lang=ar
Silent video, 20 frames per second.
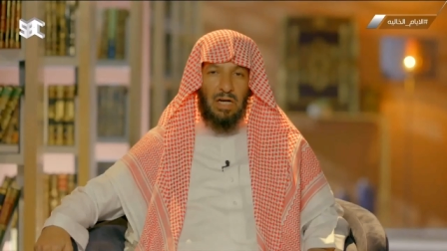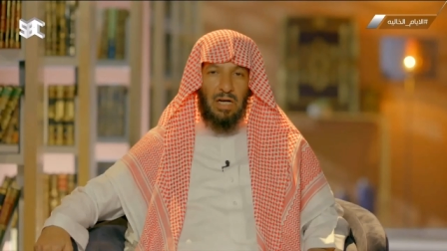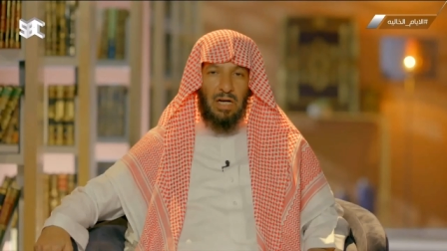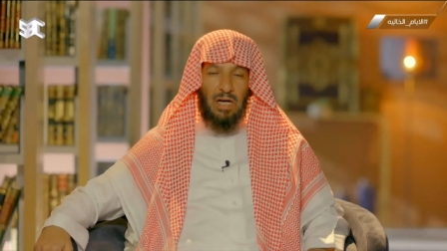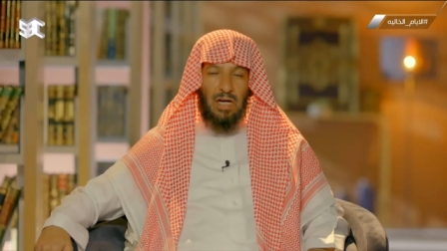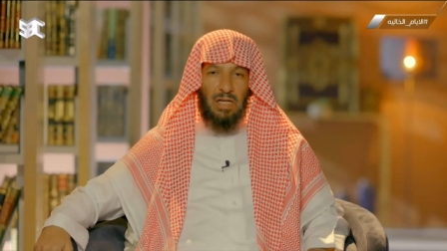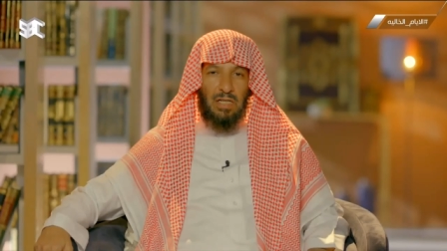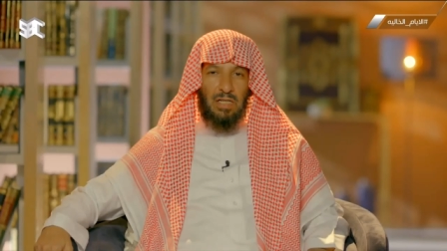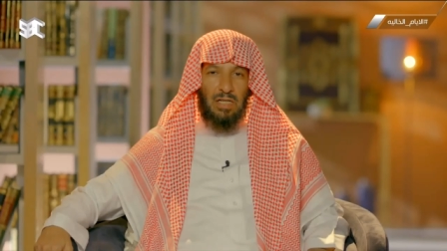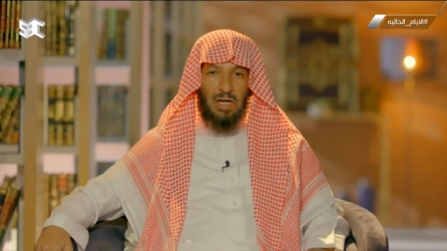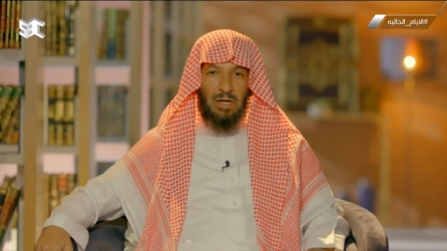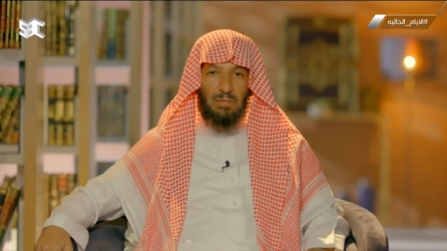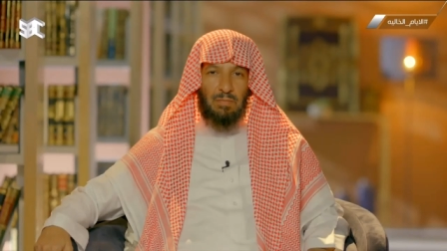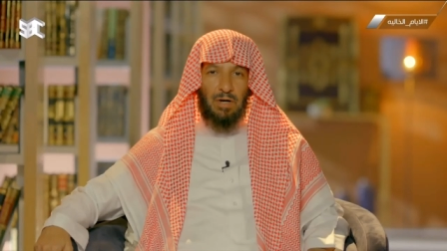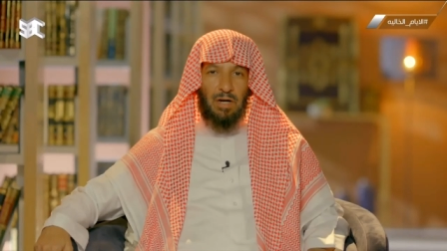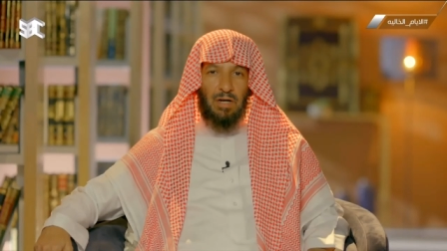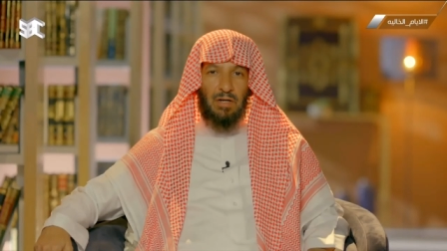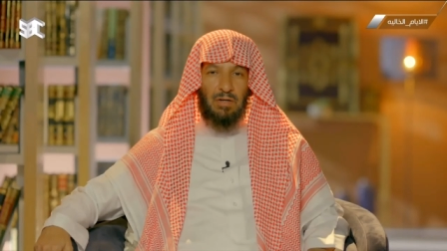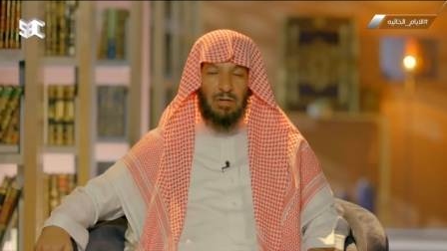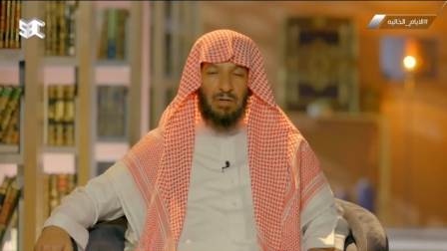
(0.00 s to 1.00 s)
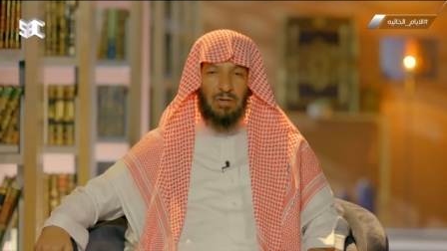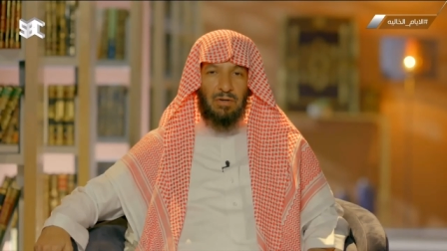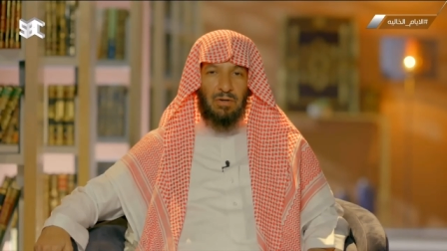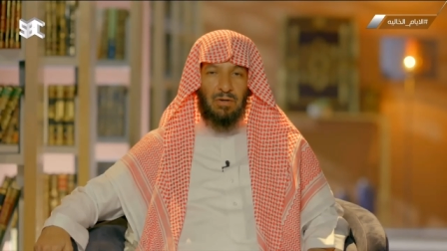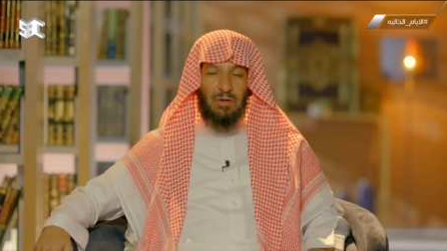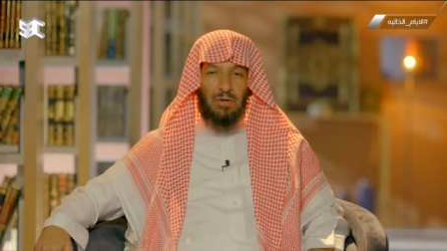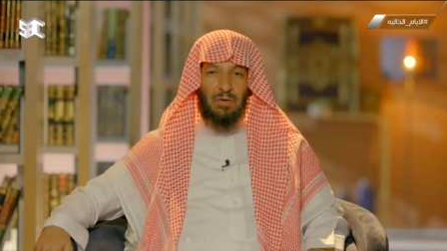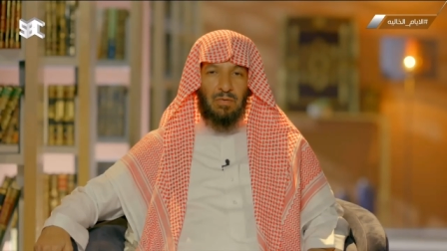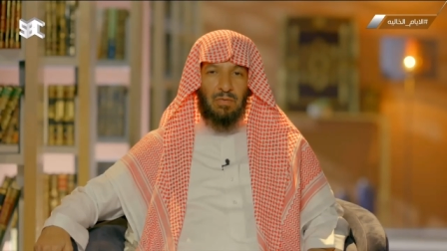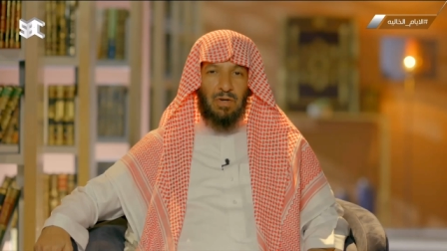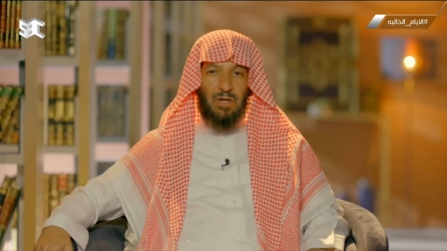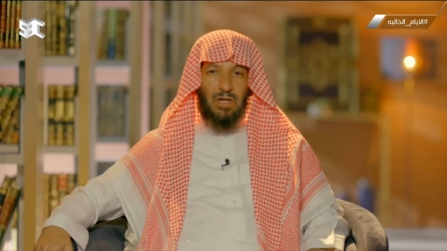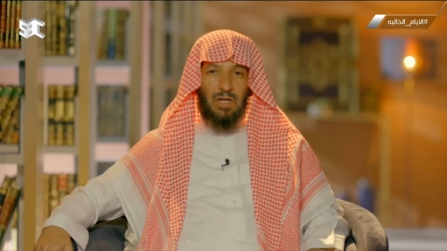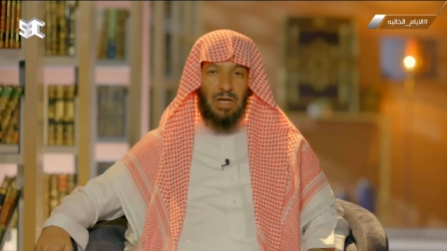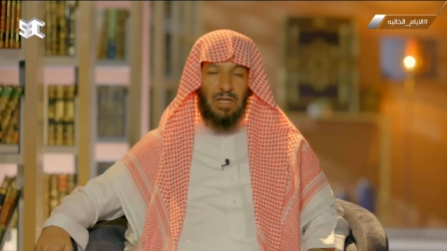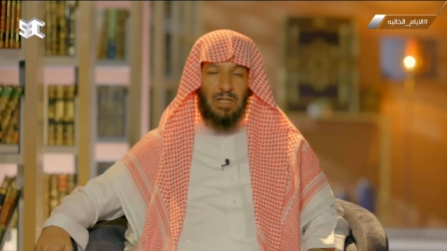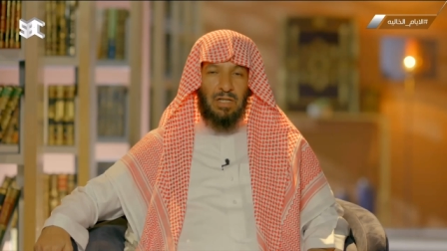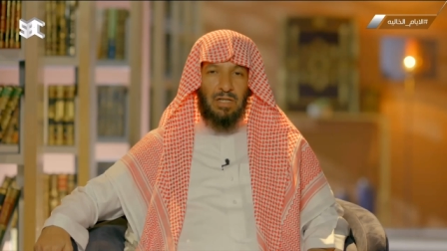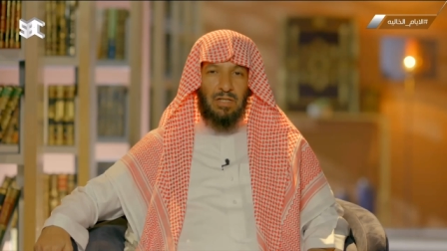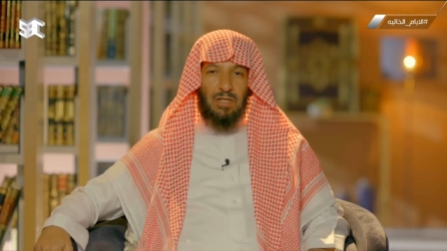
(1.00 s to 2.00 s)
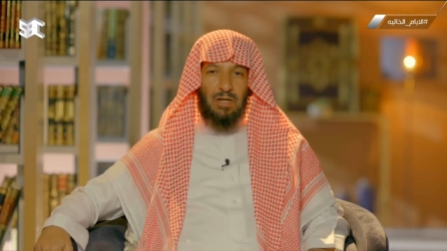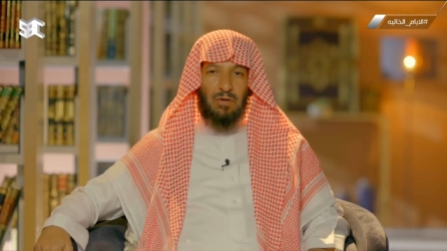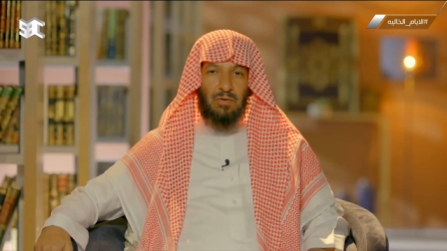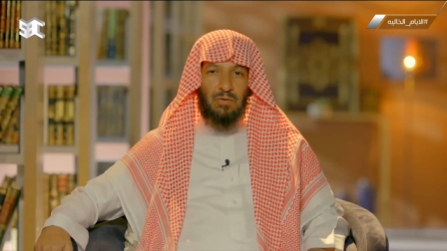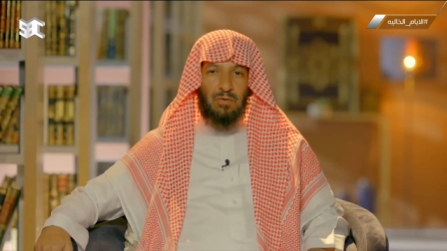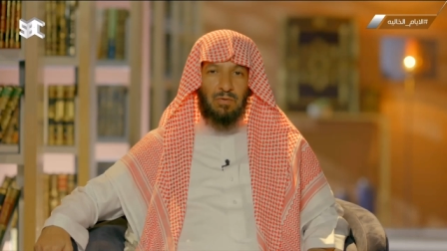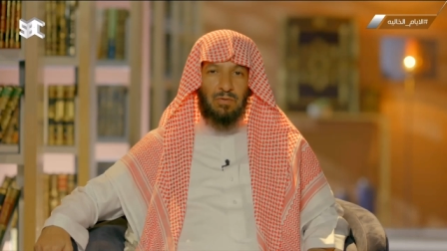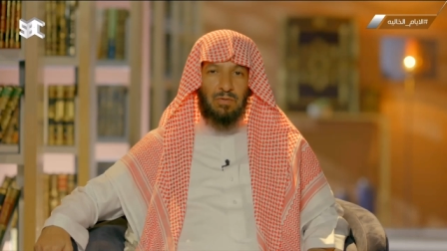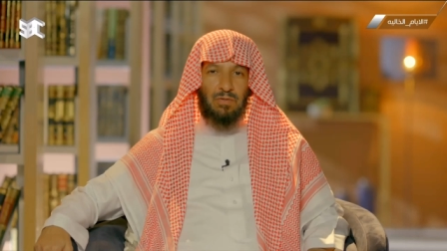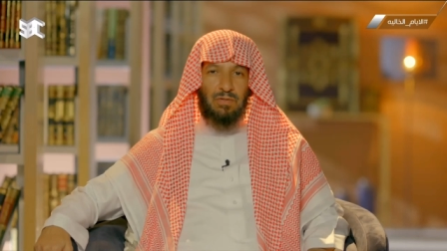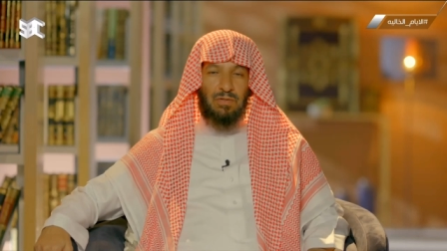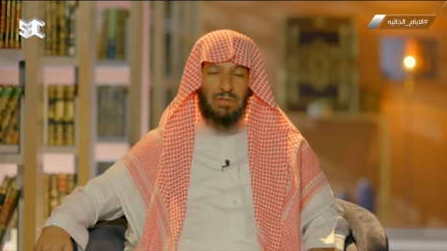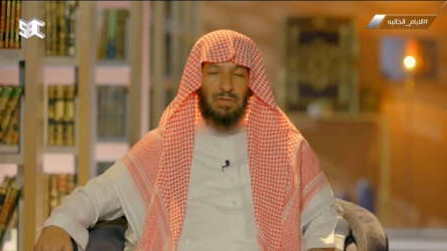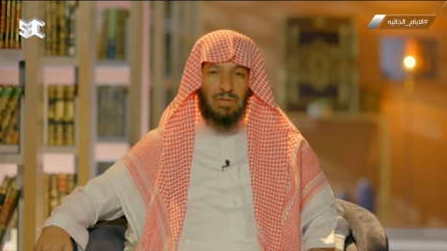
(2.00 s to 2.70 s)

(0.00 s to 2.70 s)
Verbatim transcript: الكعبه وكان اليهود